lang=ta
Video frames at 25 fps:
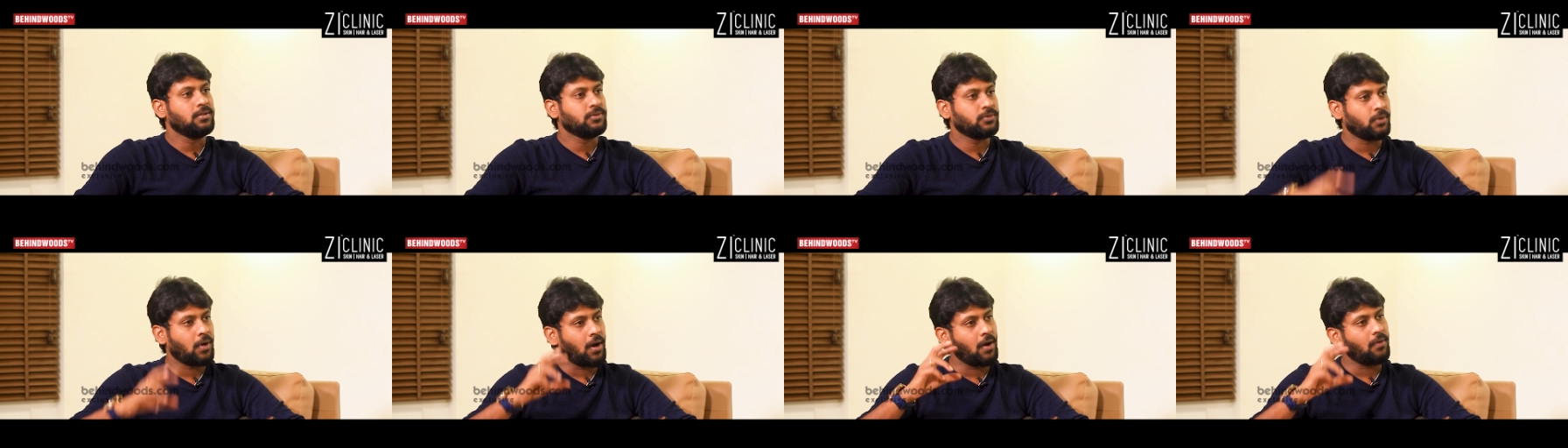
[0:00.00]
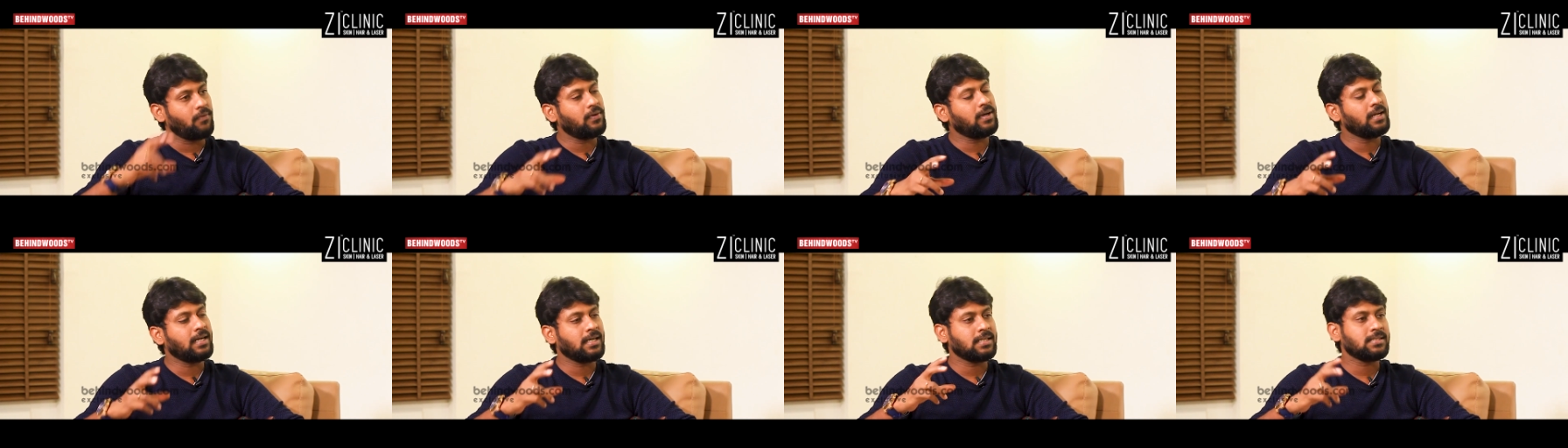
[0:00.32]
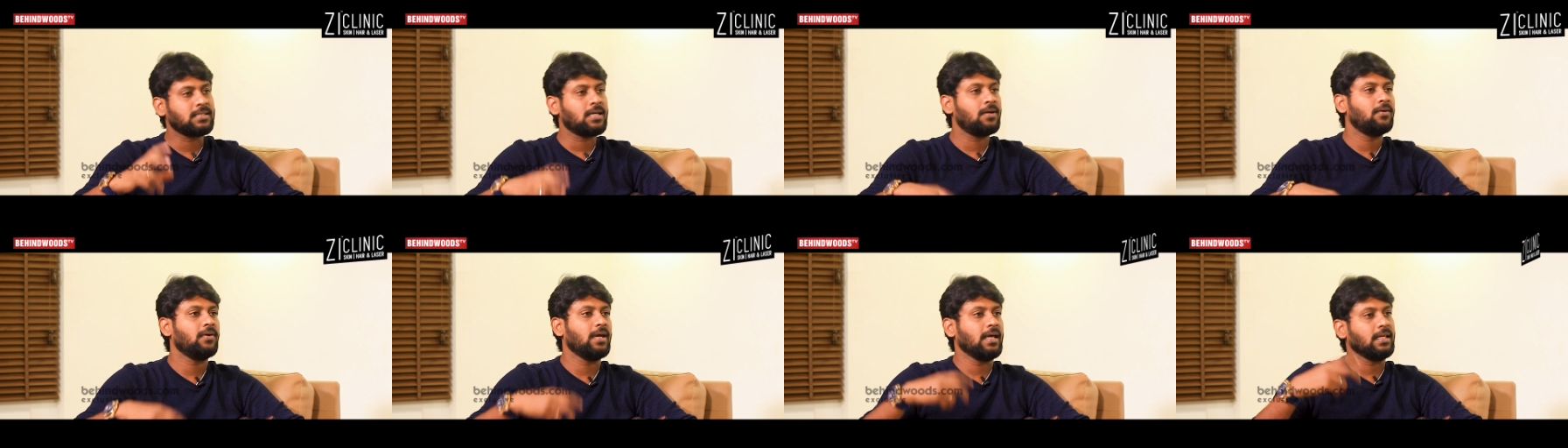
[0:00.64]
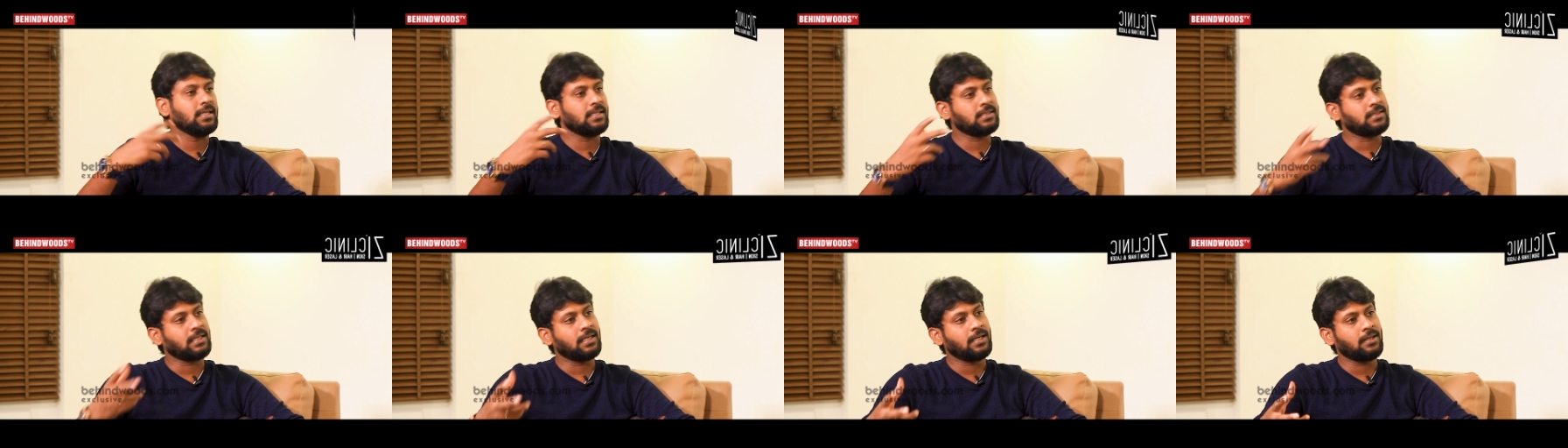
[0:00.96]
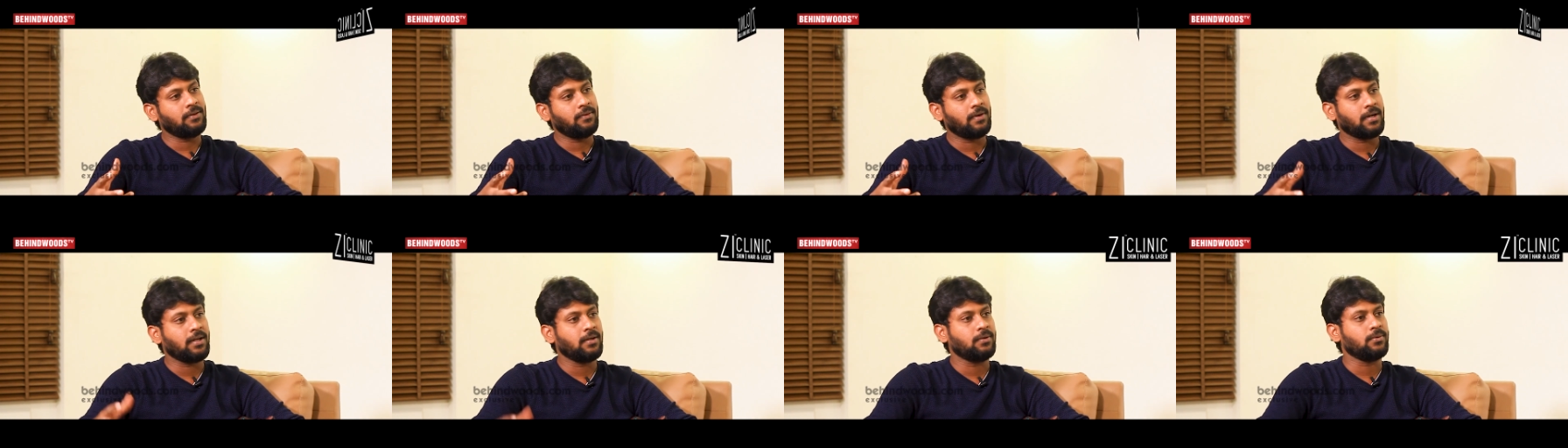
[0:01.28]
ஸோ அவங்க நினச்சா அவங்க எந்த
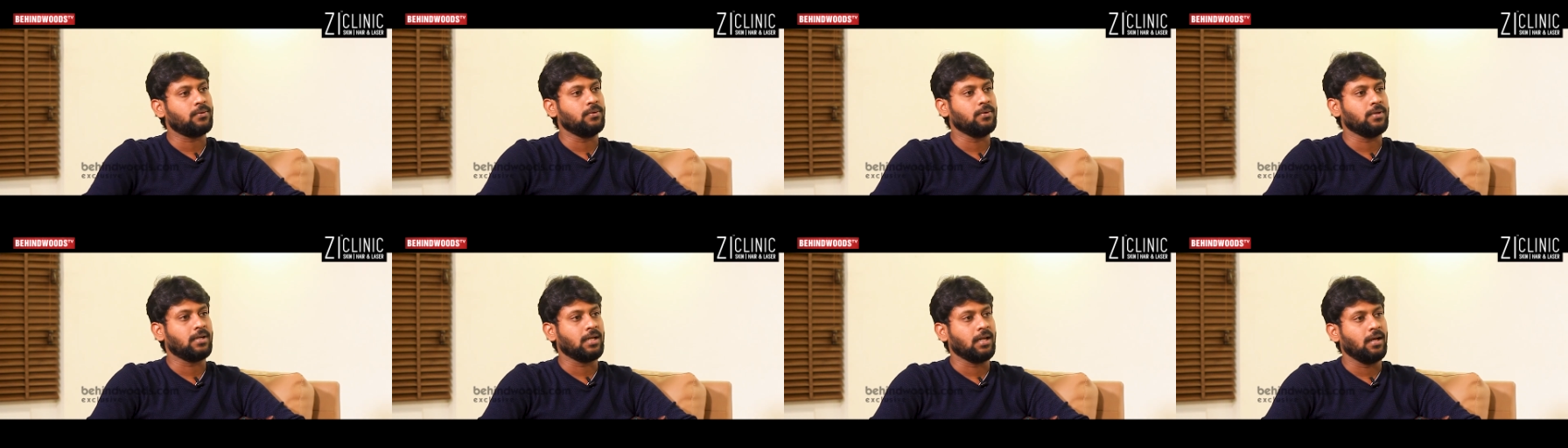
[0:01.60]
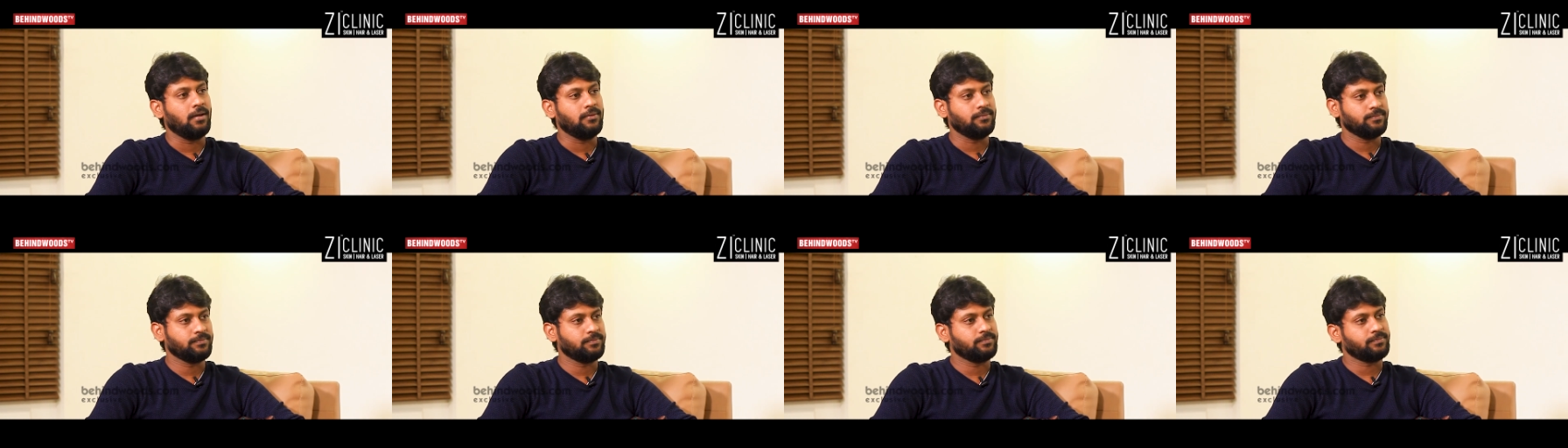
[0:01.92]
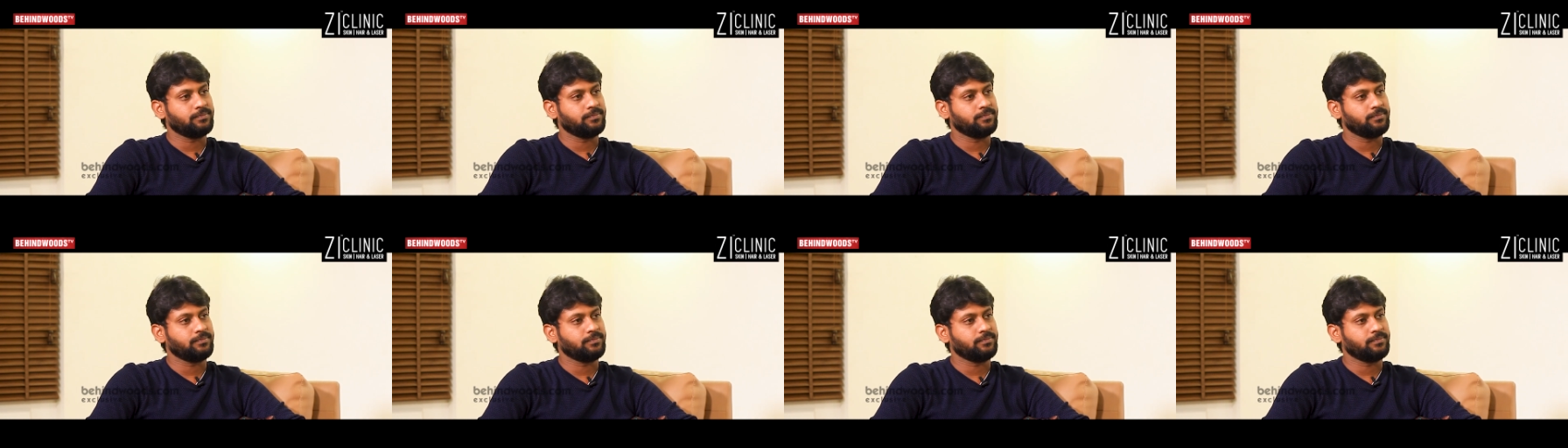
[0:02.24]
சேனல் வேணாலும் கொடுக்கலாம்